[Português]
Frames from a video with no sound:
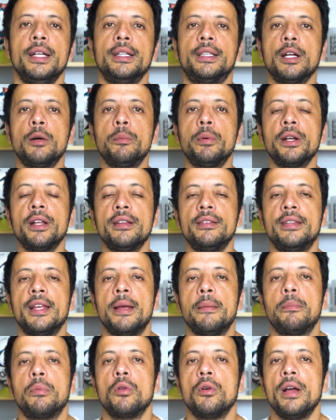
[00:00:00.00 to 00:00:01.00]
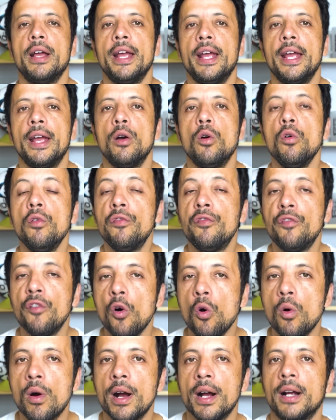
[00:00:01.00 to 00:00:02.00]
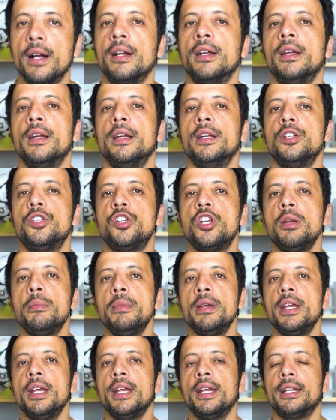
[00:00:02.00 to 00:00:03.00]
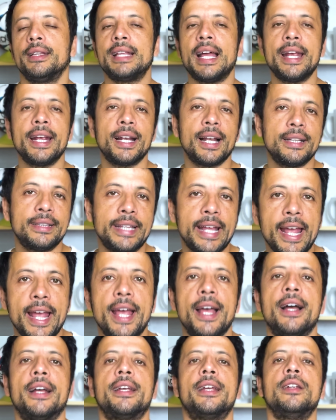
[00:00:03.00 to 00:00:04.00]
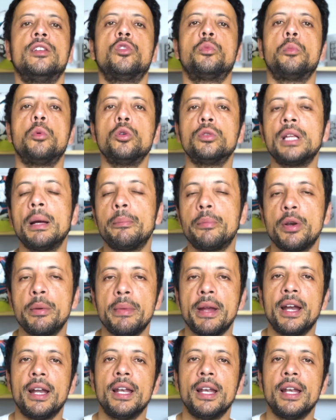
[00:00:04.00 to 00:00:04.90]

Então, por exemplo, é, o Fulham time da Inglaterra que disputa a Premier